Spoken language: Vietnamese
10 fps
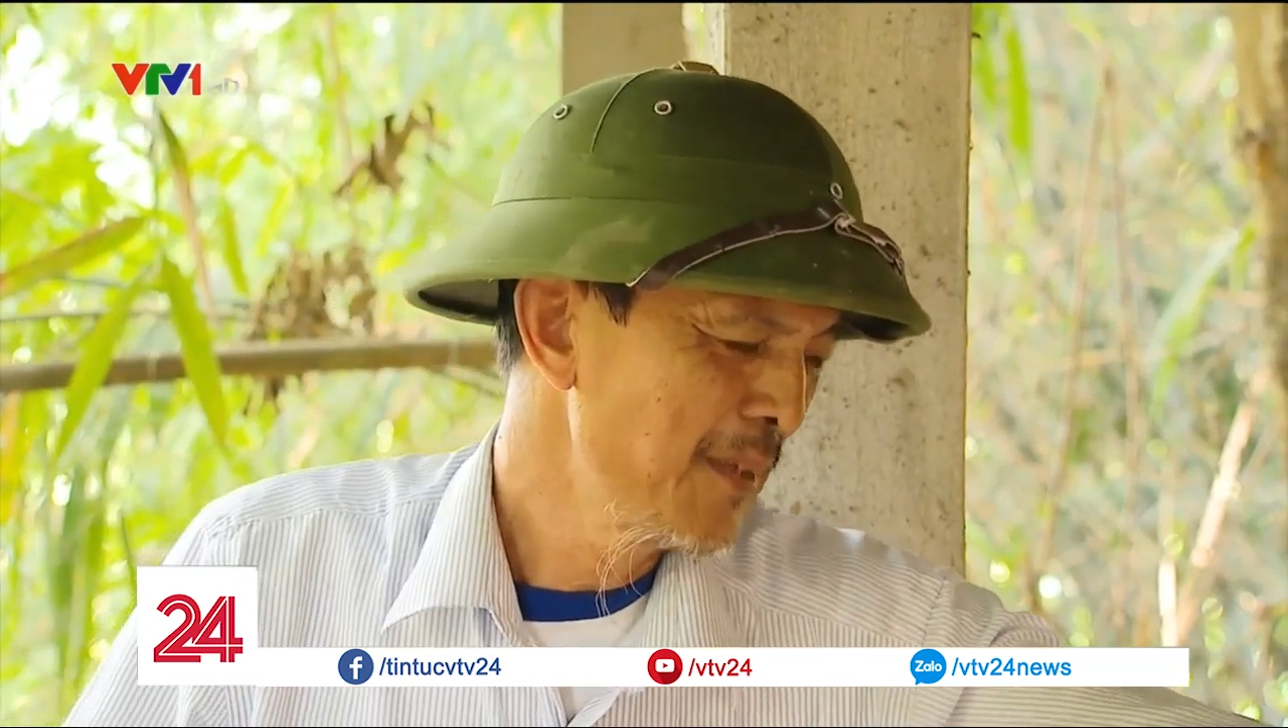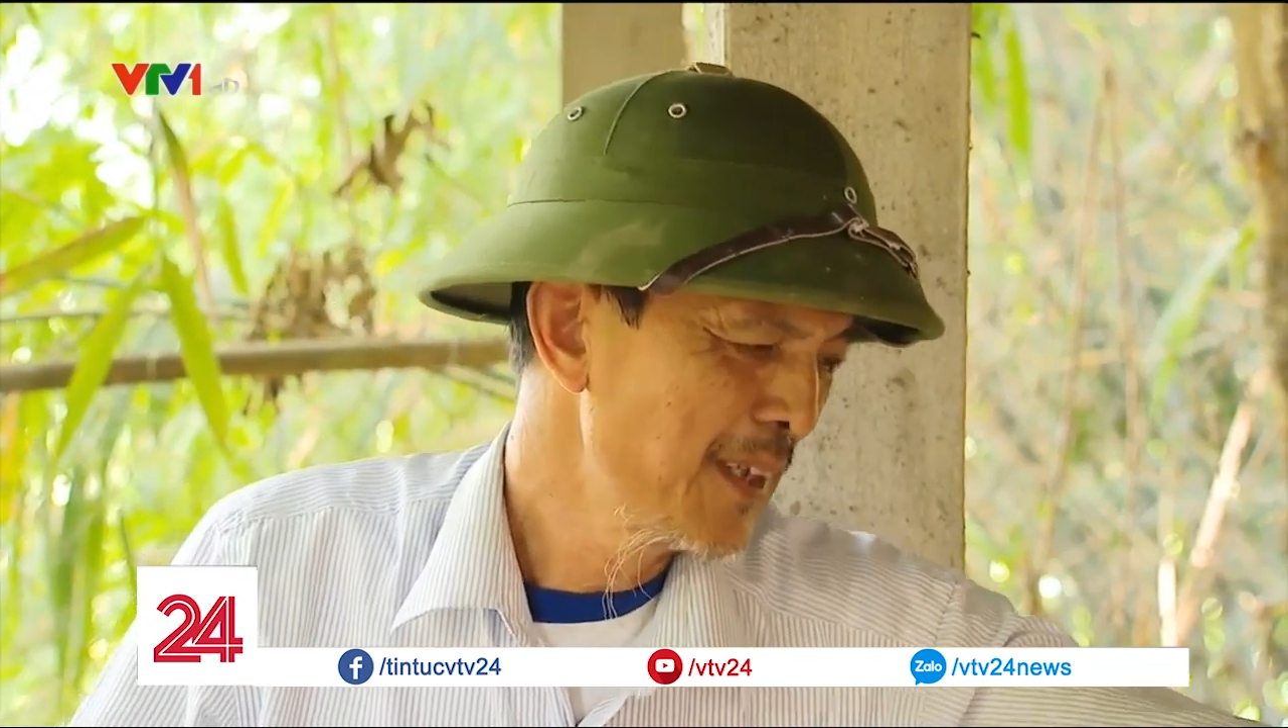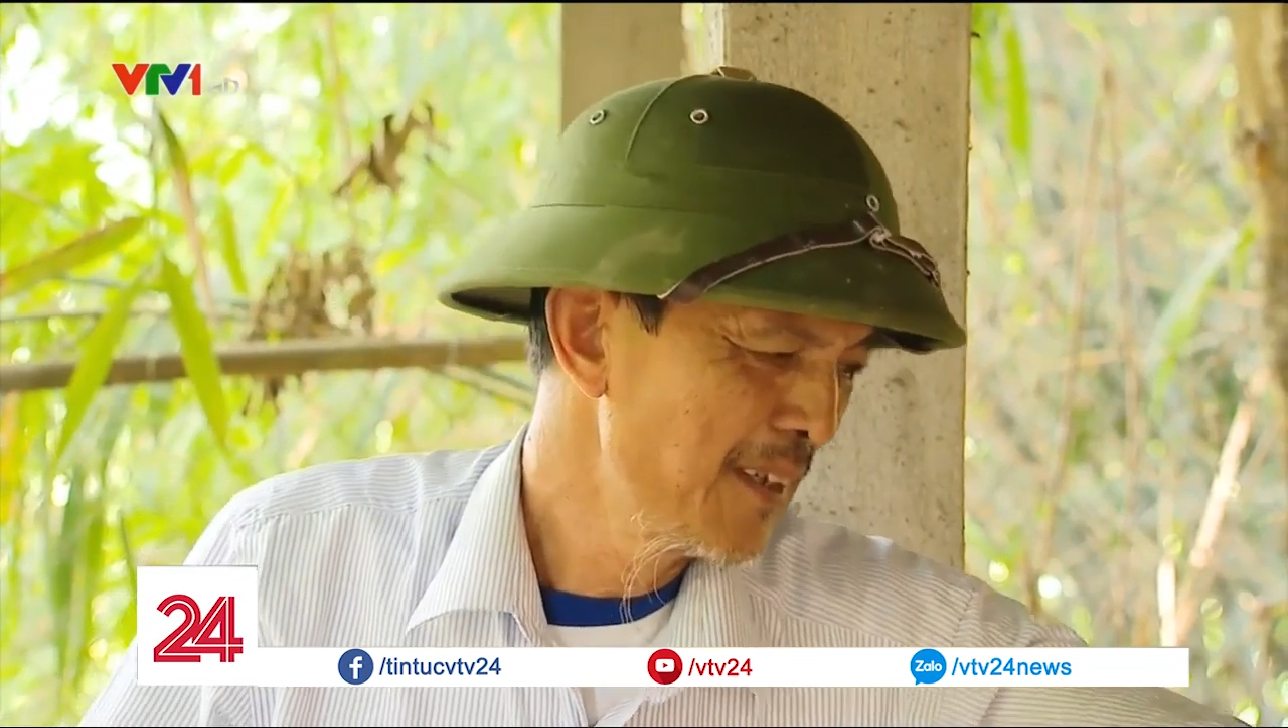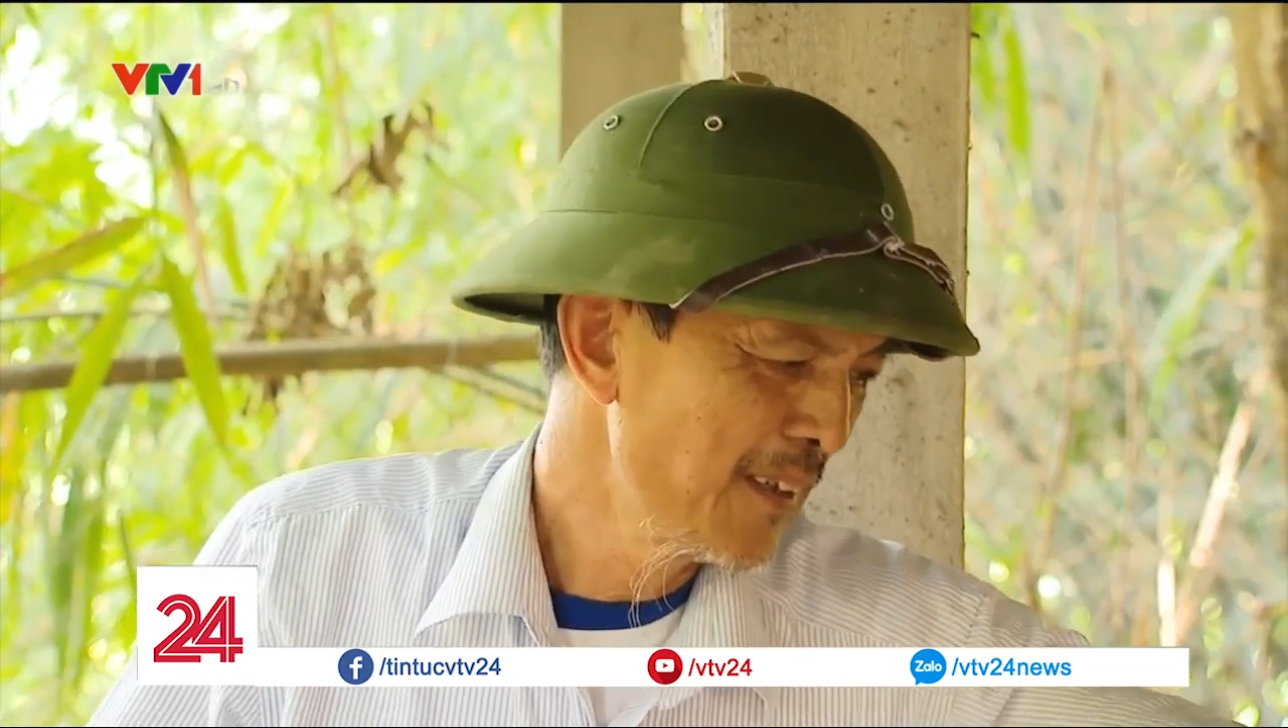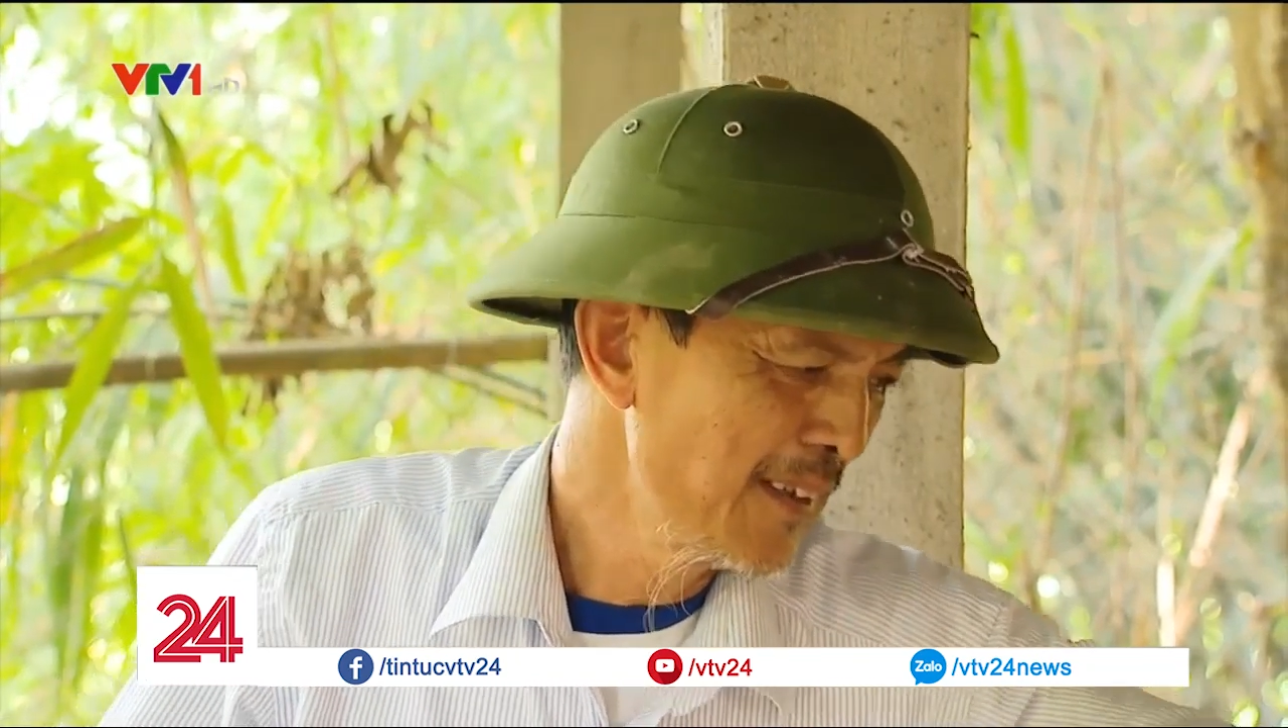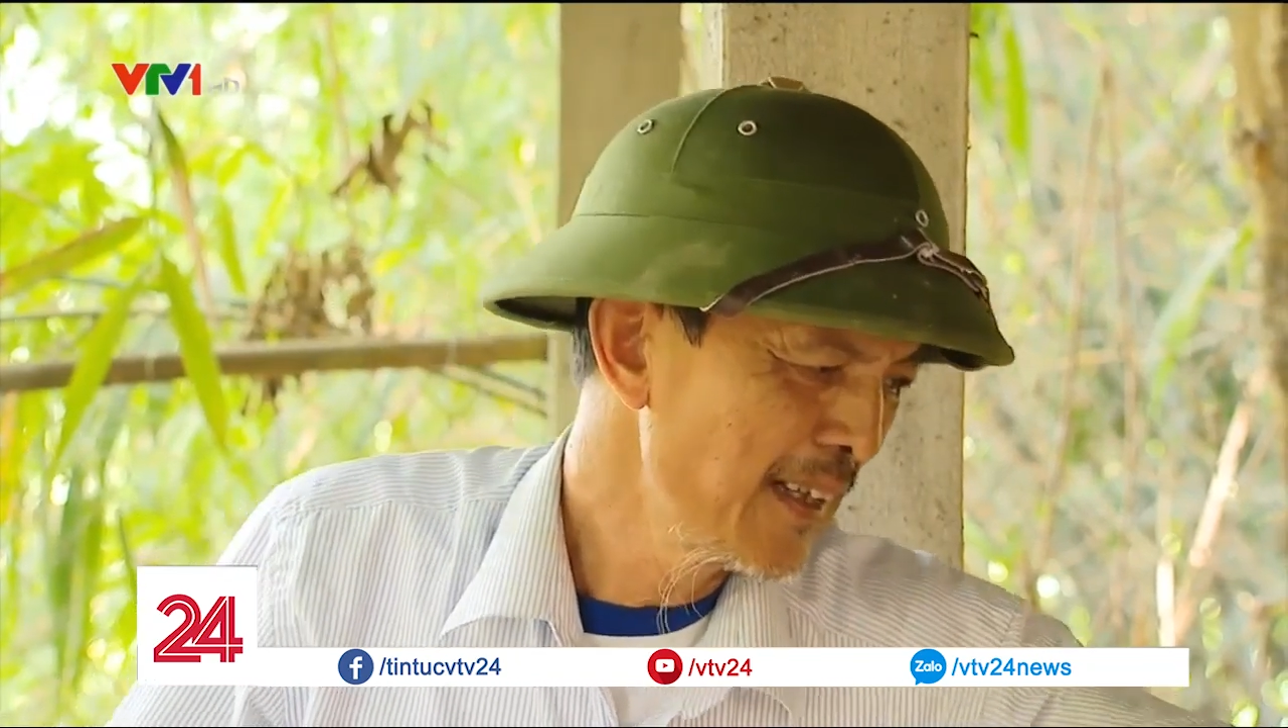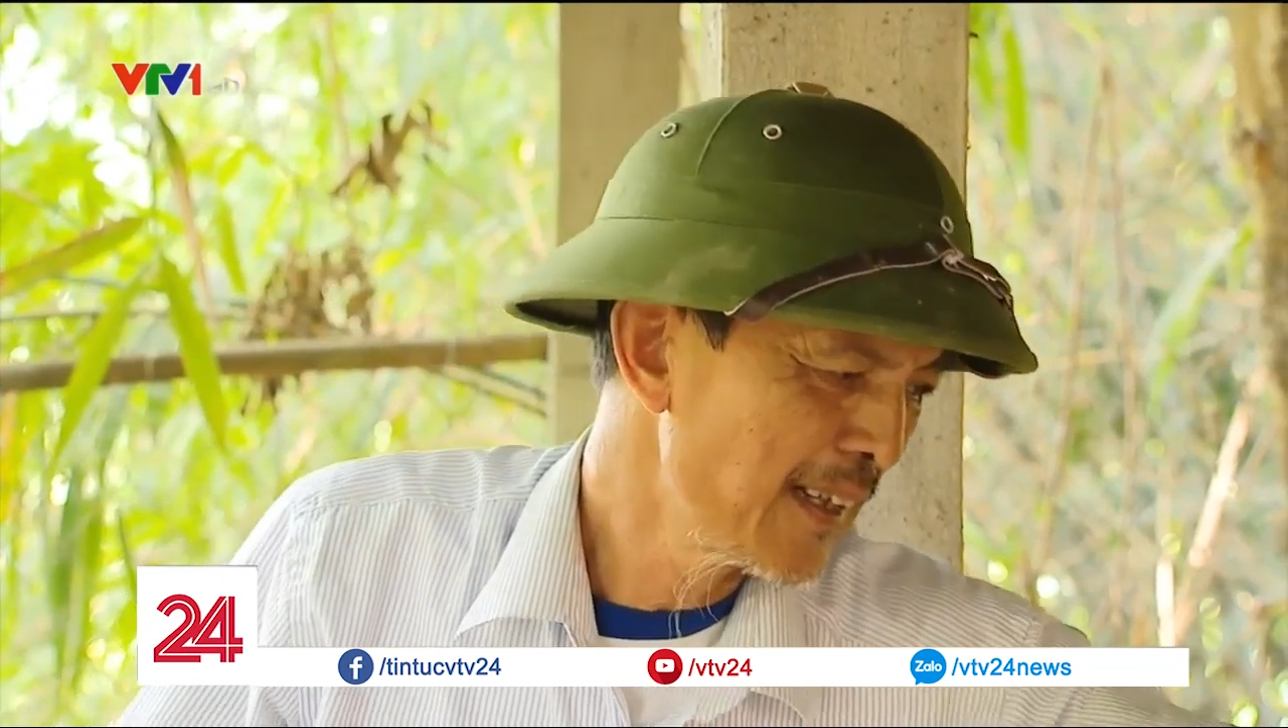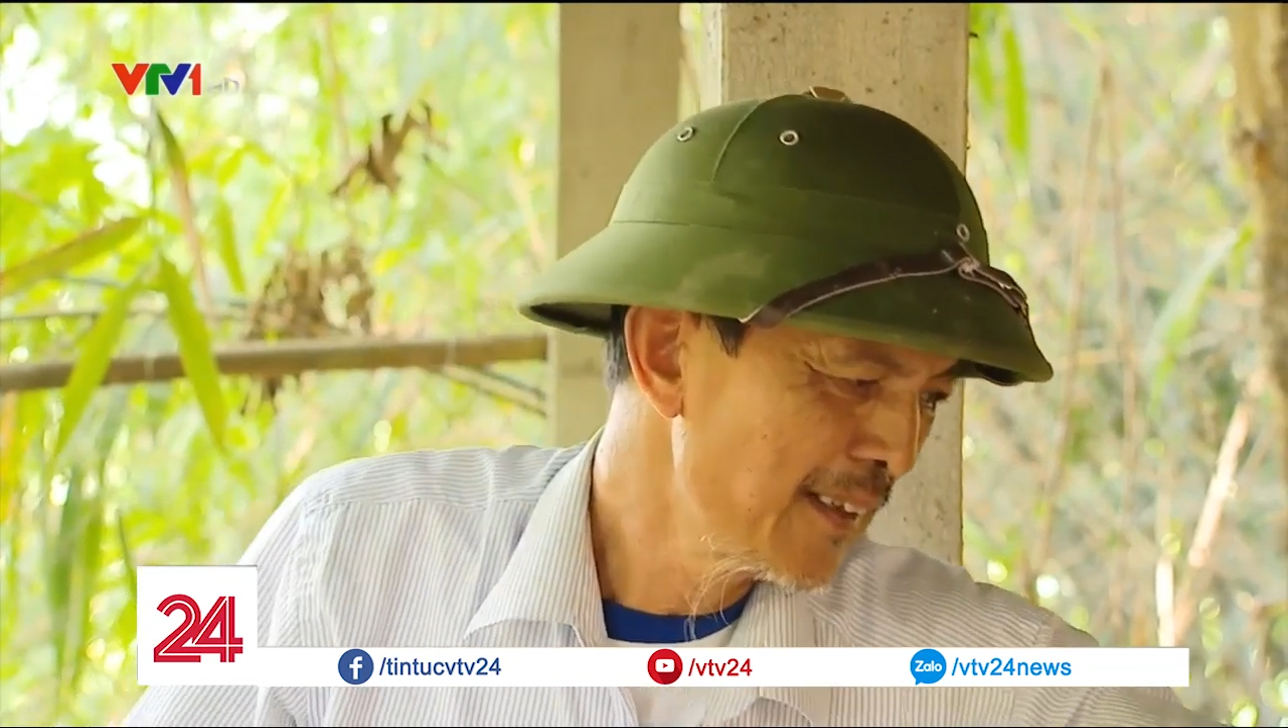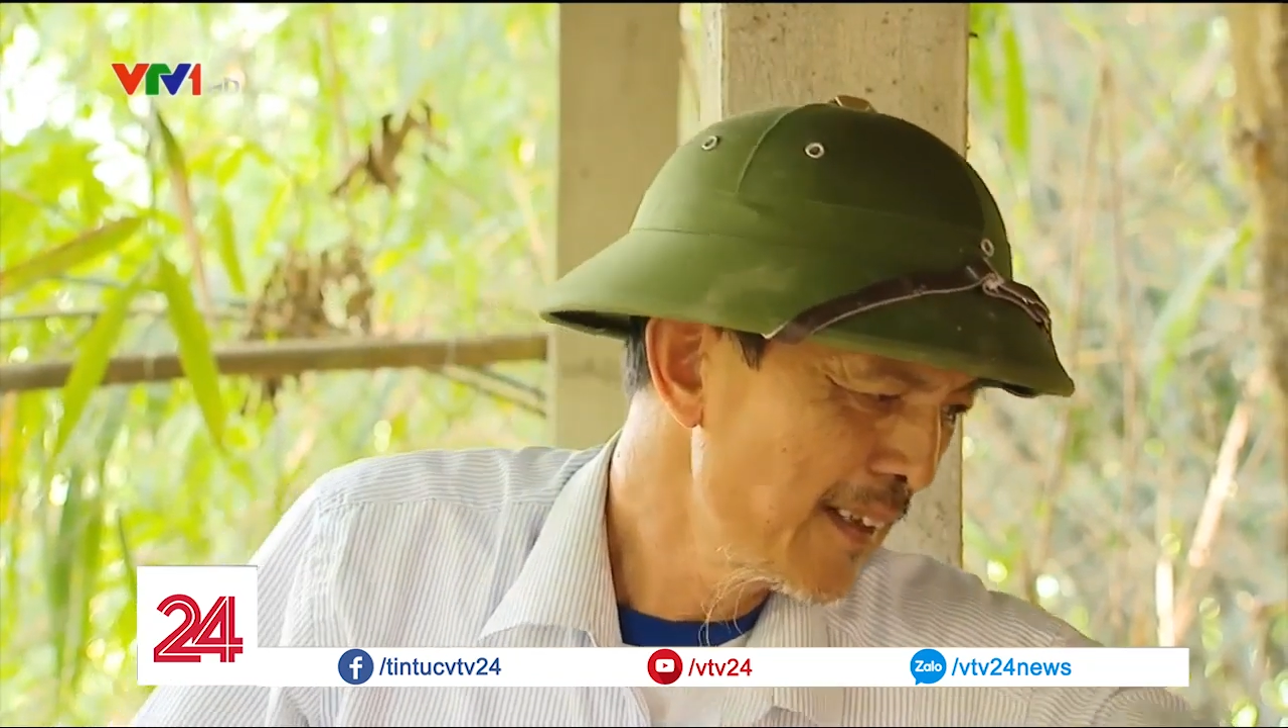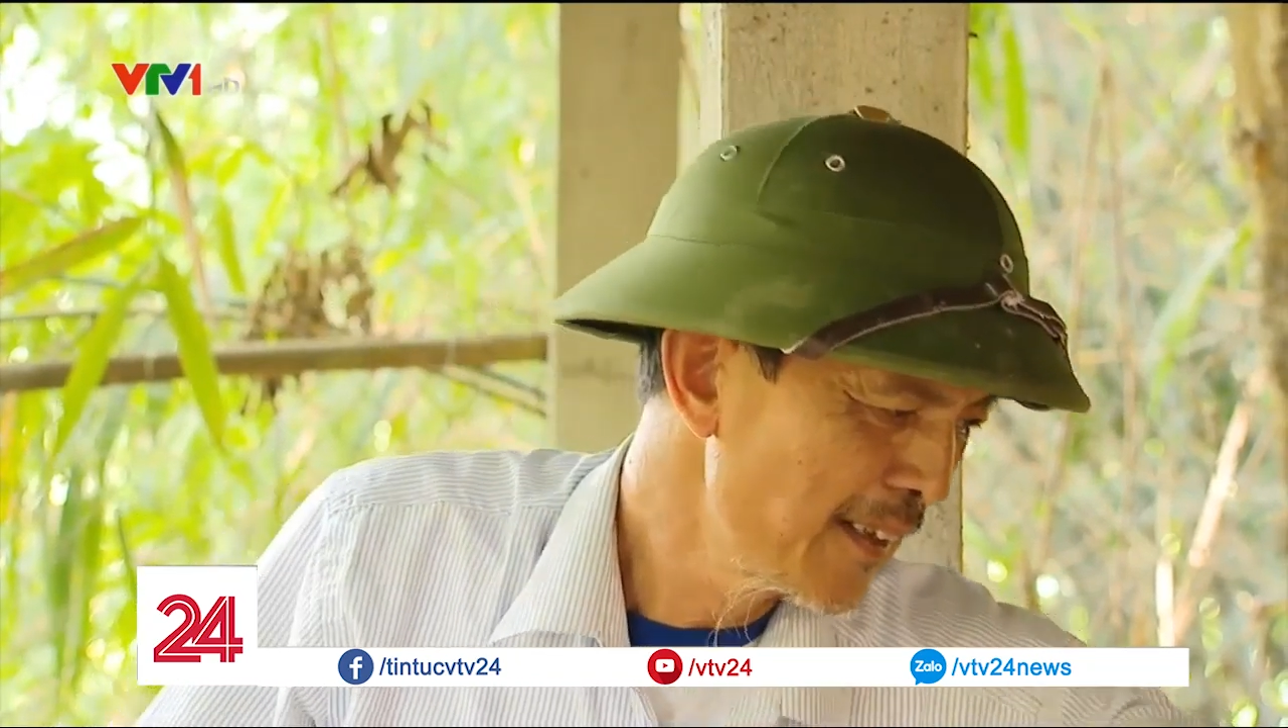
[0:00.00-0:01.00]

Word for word: cơn mưa lớn là